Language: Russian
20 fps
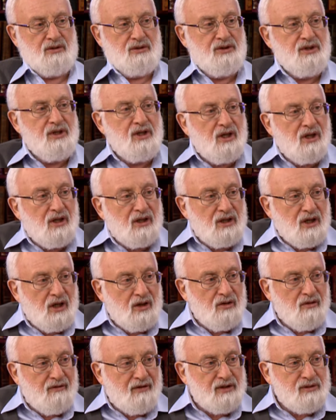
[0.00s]
Где
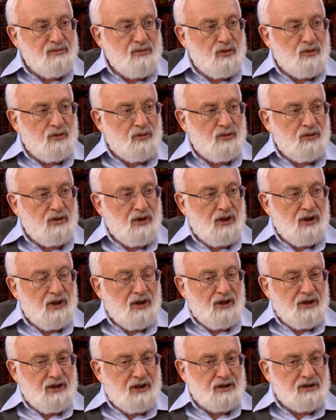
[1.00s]
я ее возьму?
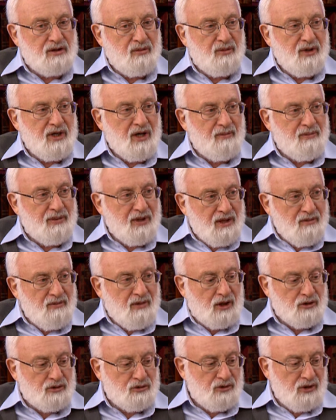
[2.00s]
Если бы я
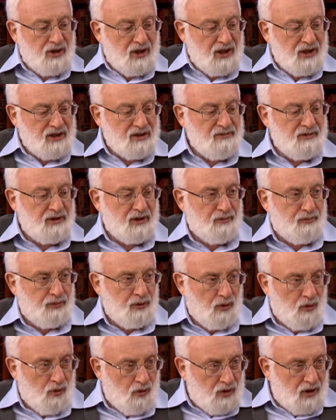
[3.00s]
понимал, что эгоизм – это
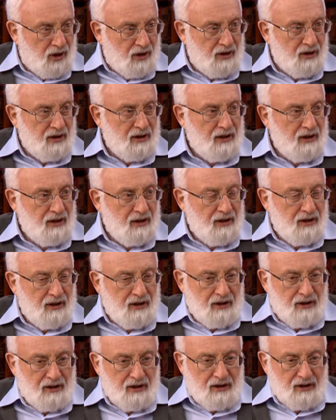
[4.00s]
плохо,
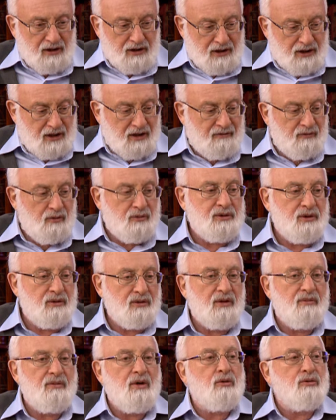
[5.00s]
и я, в
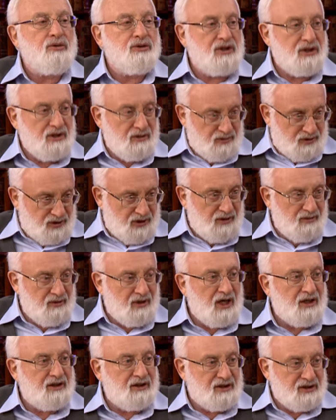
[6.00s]
общем-то, могу с этим с
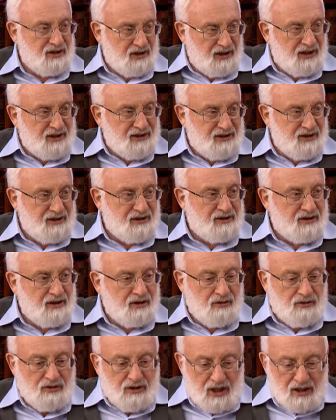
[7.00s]
чем как-то
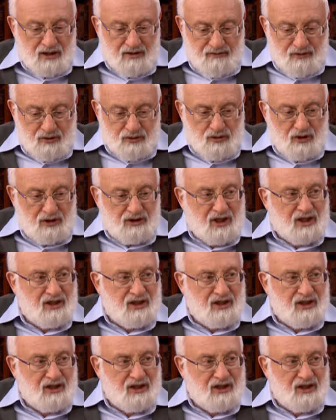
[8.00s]
согласиться, но я не вижу